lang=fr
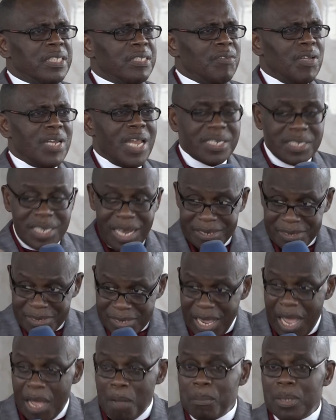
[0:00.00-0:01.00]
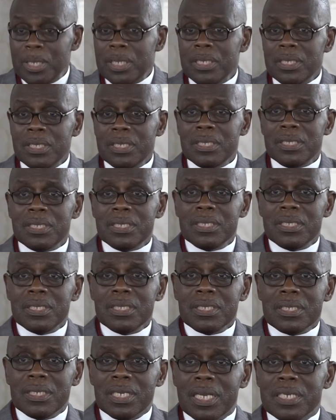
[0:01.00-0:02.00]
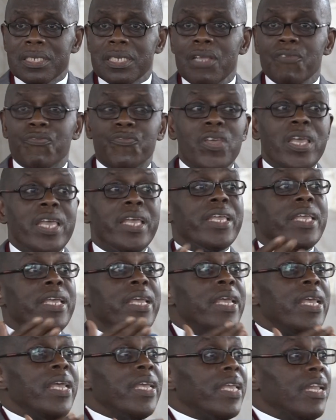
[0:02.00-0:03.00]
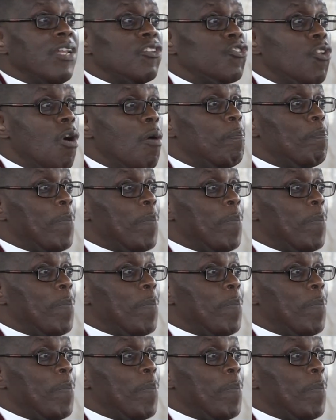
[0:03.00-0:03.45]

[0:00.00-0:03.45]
veulent être ensemble, ce qui signifie qu'ils sont